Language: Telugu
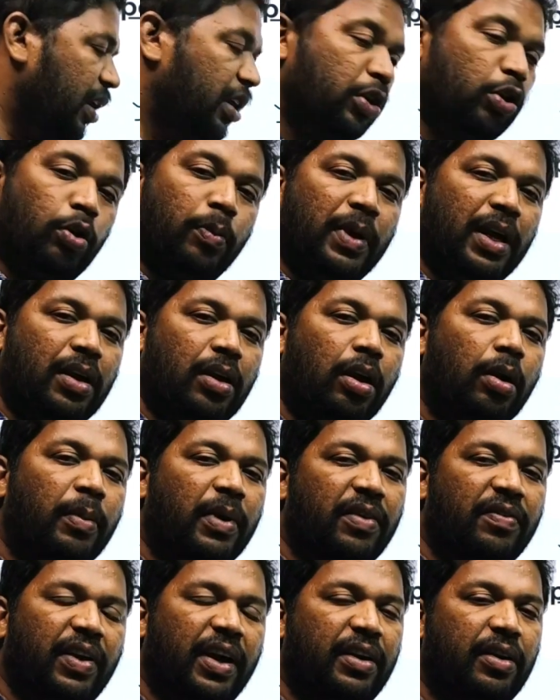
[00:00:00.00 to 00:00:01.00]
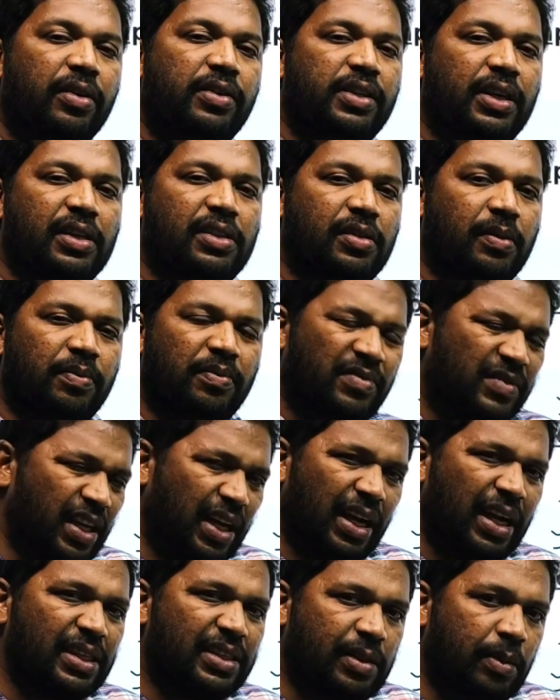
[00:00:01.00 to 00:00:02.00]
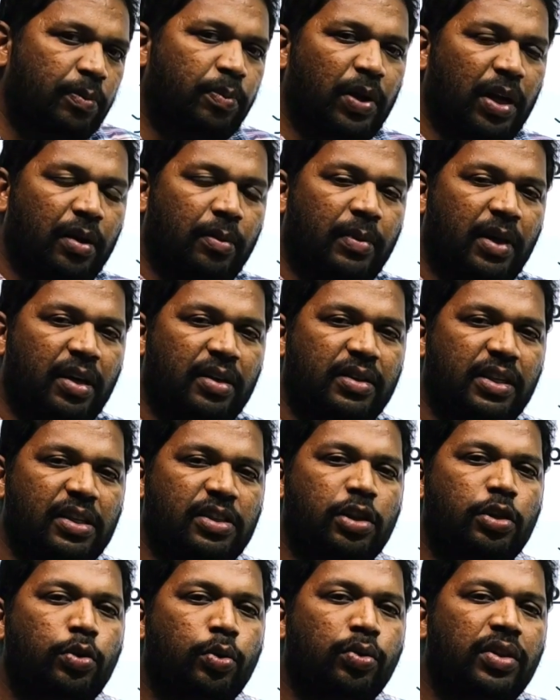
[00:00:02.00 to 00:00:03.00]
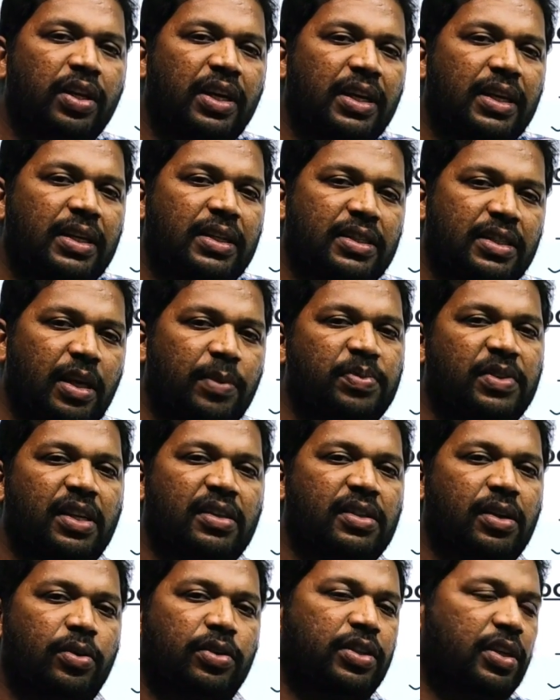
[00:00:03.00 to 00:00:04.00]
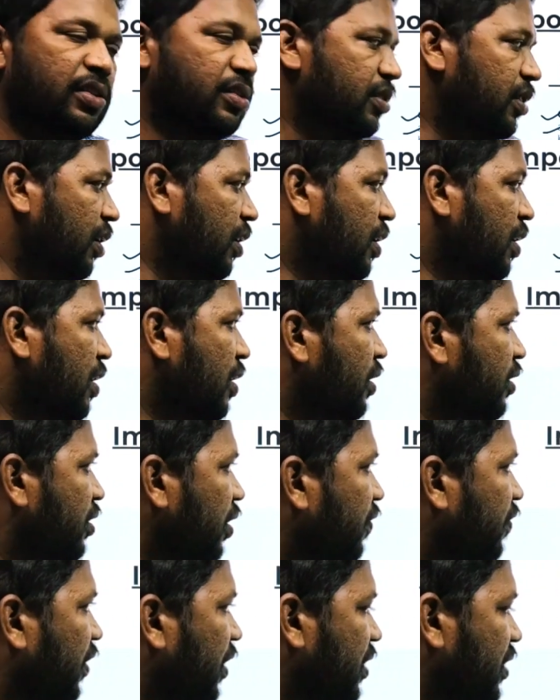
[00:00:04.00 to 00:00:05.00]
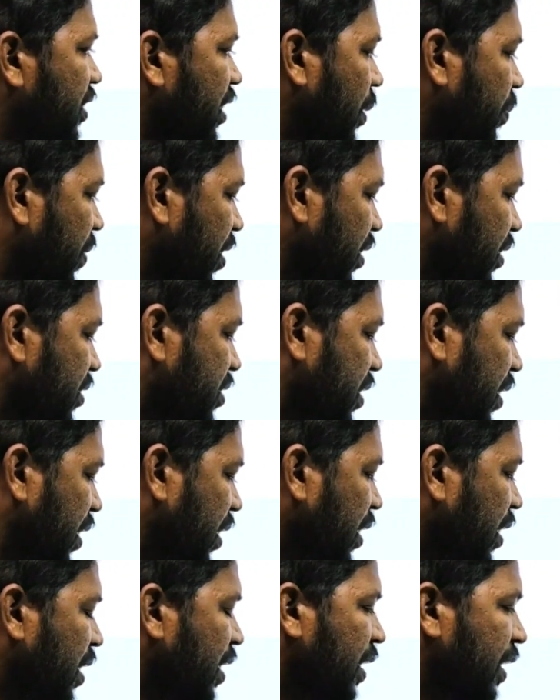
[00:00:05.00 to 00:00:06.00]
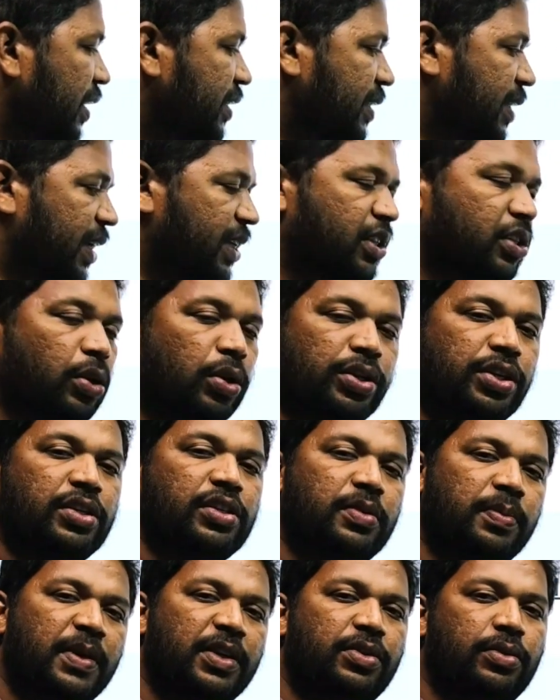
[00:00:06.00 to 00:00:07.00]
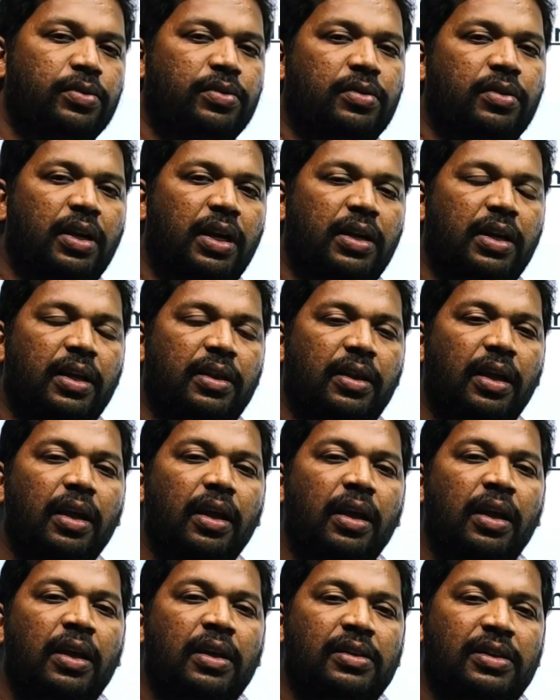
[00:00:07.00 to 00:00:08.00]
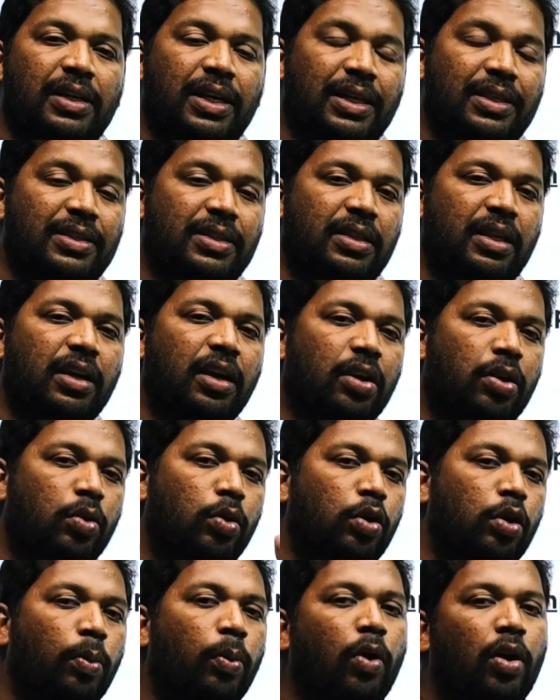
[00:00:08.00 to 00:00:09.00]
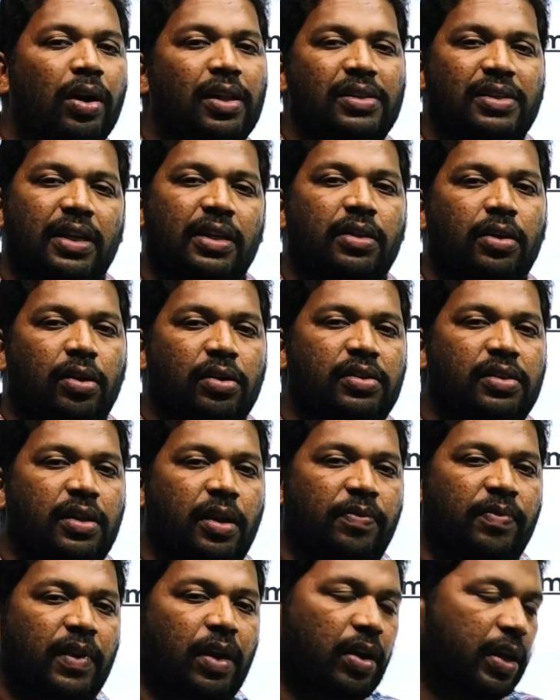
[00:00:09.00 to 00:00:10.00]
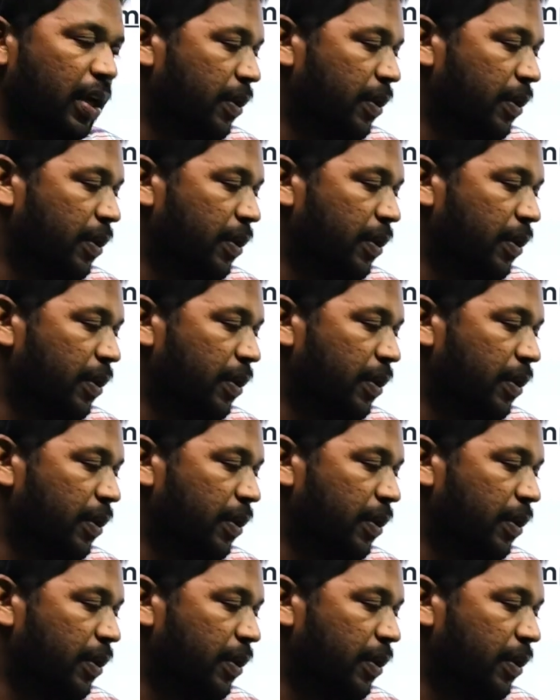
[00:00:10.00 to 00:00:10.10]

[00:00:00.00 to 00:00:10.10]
ఈ న్యూమరికల్ లో మనం ఫైండ్ అవుట్ చేస్తాం చాలా సింపుల్ అనమాట జస్ట్ టూ త్రీ స్టెప్స్ వేస్తే వచ్చేస్తుంది సో ఫస్ట్ చాప్టర్ నుంచి ఈ సిక్స్ క్వశ్చన్స్ మీరు చూసుకున్నట్టయితే సో ఖచ్చితంగా రెండు మోడల్స్ అయితే వస్తాయి